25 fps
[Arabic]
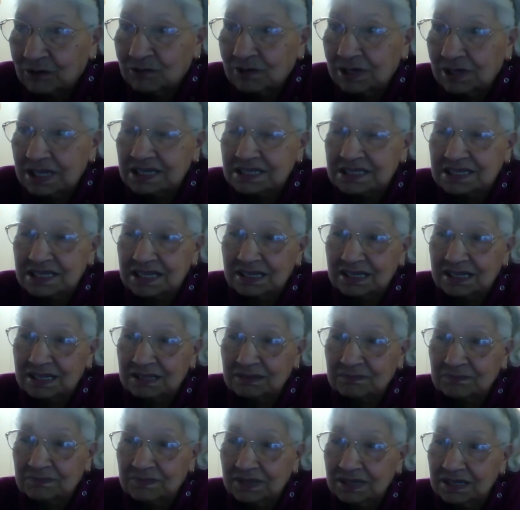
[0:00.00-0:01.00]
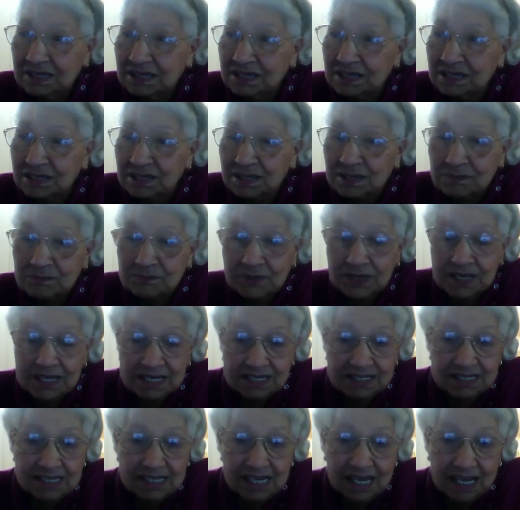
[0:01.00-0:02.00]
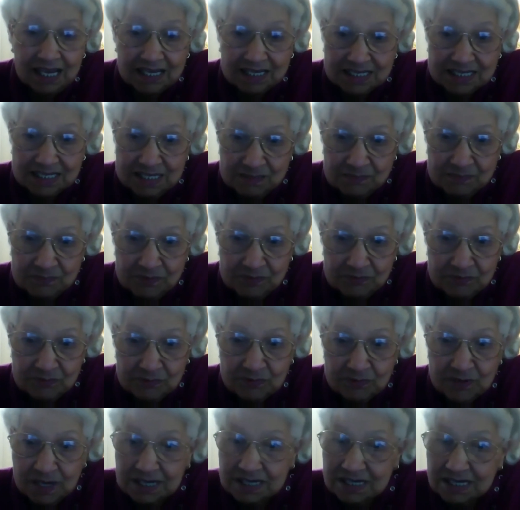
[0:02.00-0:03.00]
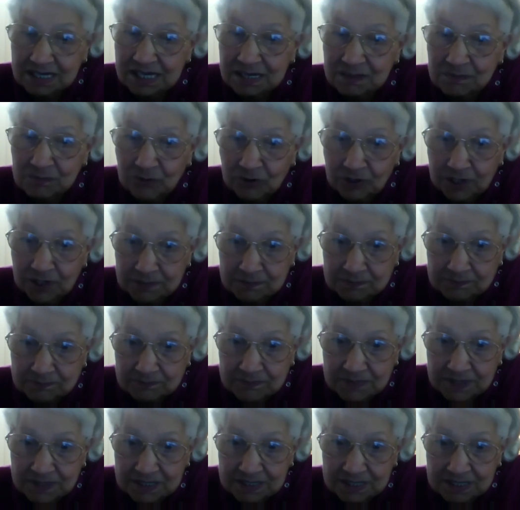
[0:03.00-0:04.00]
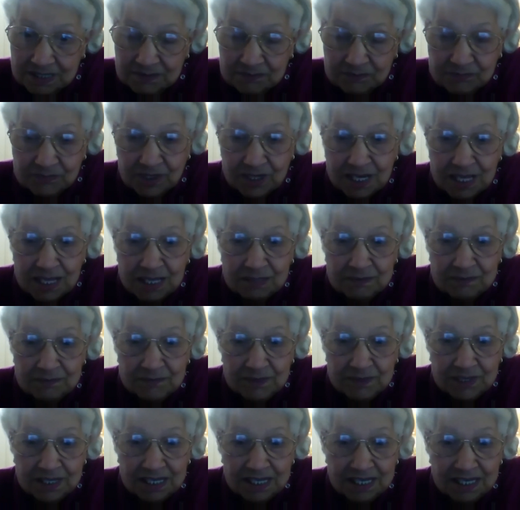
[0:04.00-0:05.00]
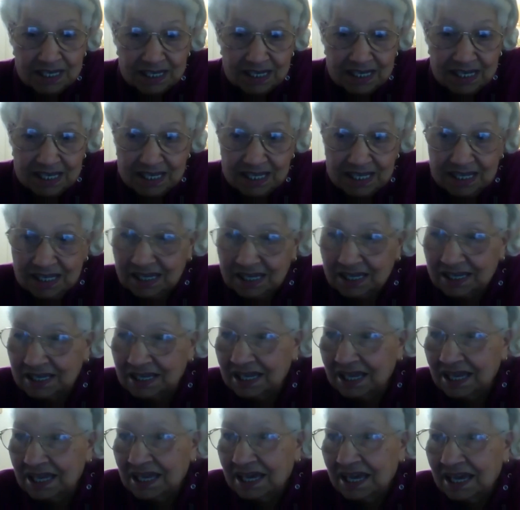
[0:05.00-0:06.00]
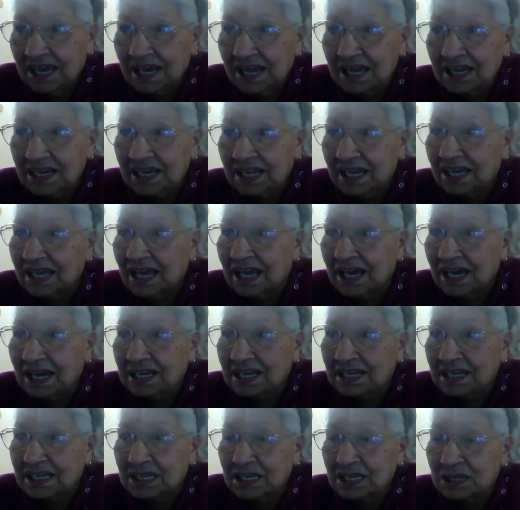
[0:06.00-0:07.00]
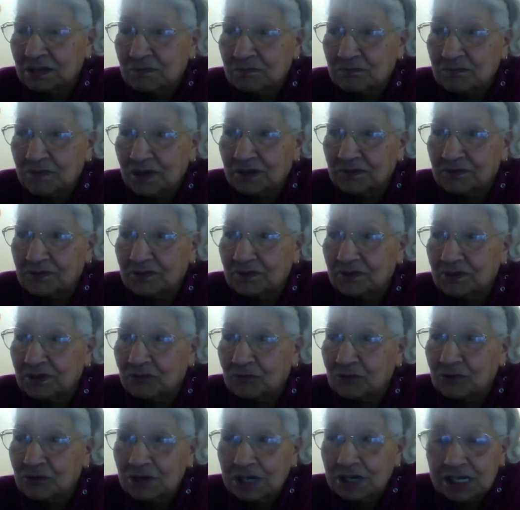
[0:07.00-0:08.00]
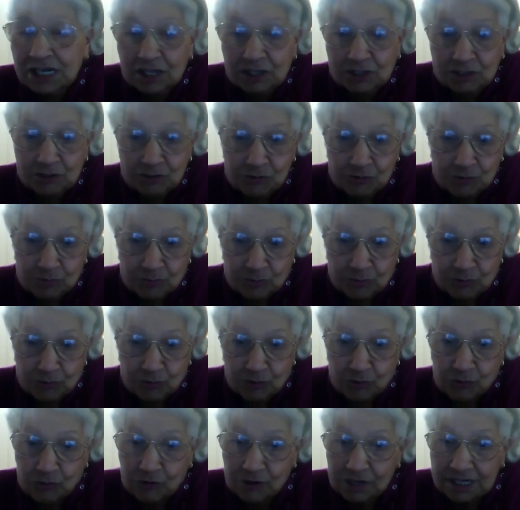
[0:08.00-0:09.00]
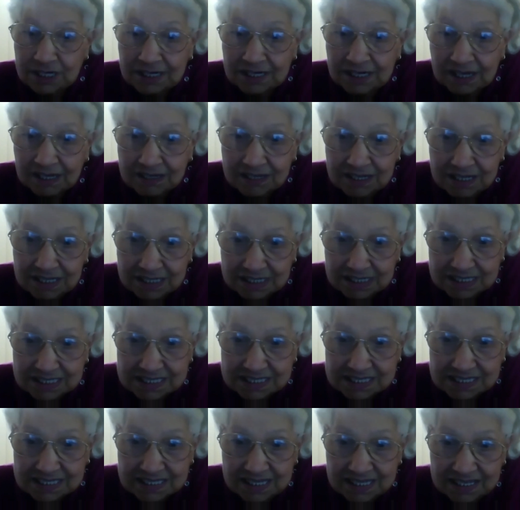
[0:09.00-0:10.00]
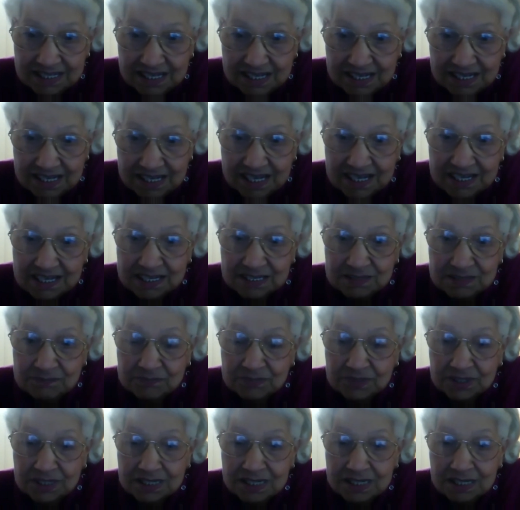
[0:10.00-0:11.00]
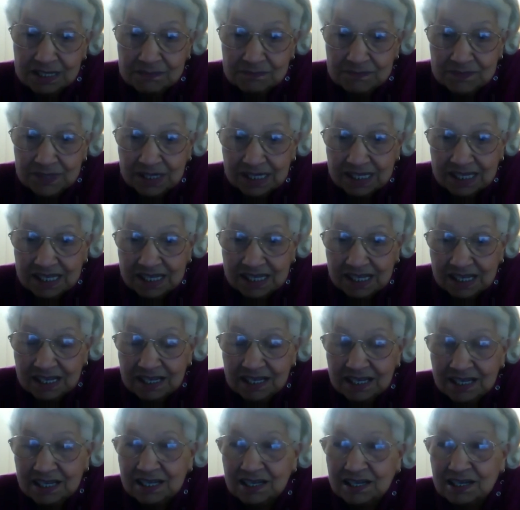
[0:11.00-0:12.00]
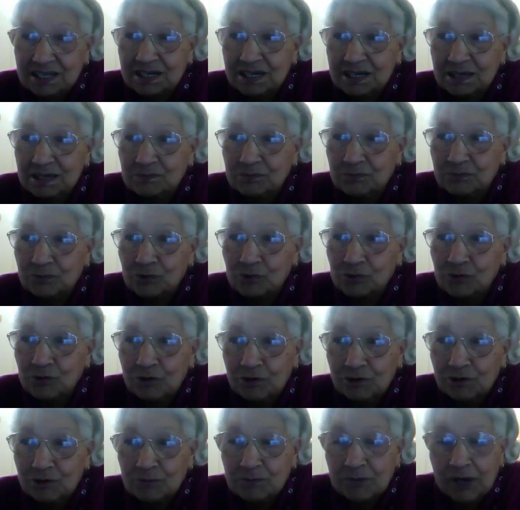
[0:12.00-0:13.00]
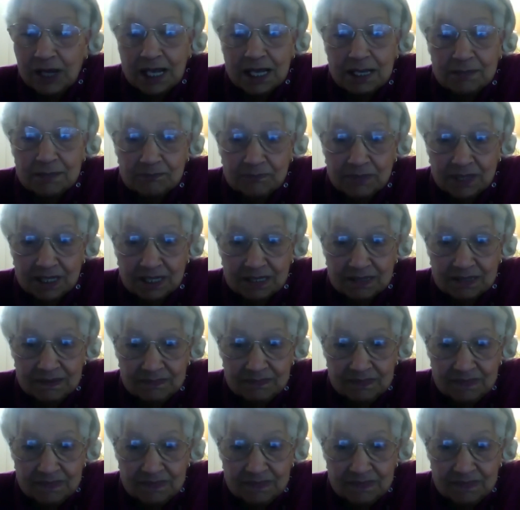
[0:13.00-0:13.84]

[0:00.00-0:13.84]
أولياء سلام الرب قد إيه عجيب وقد إيه محب برغم إن إيه أنا يعني ما في كل عيوب وكل نقائص لكن بالرغم من كده الرب كله محبة